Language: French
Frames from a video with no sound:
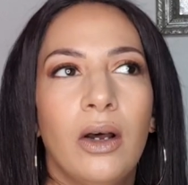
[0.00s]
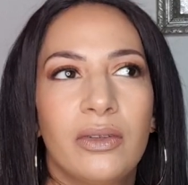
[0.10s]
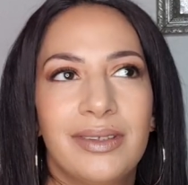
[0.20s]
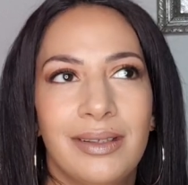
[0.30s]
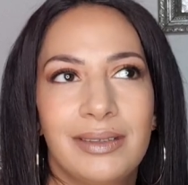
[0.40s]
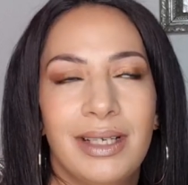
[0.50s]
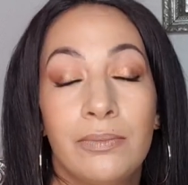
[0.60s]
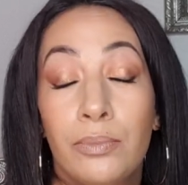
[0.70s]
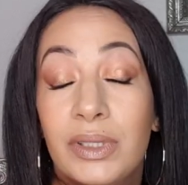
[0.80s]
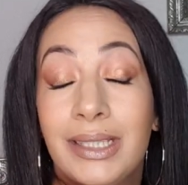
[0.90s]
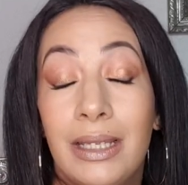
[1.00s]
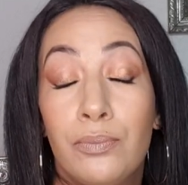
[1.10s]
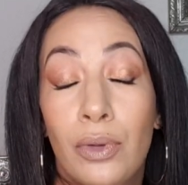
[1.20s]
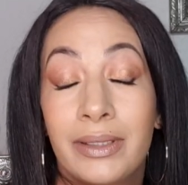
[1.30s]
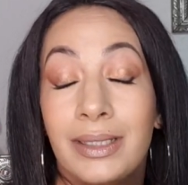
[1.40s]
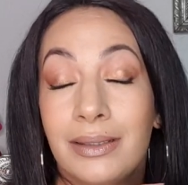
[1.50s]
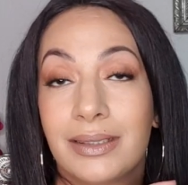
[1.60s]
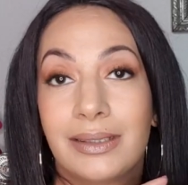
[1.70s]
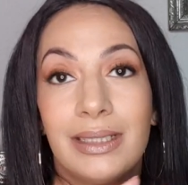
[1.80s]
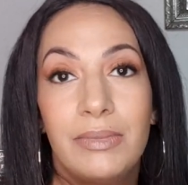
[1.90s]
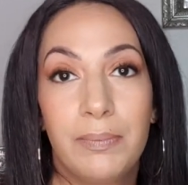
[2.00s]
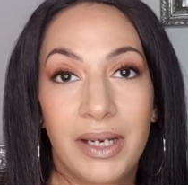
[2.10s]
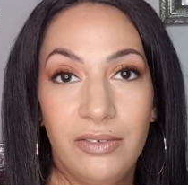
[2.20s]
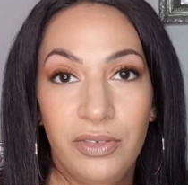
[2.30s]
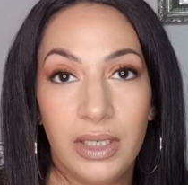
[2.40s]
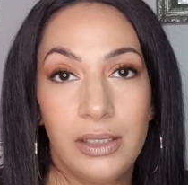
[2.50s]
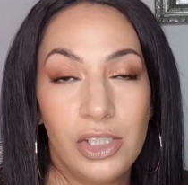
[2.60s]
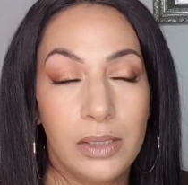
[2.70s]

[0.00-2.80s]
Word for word: en teinte 4.15, c'est mes préférés.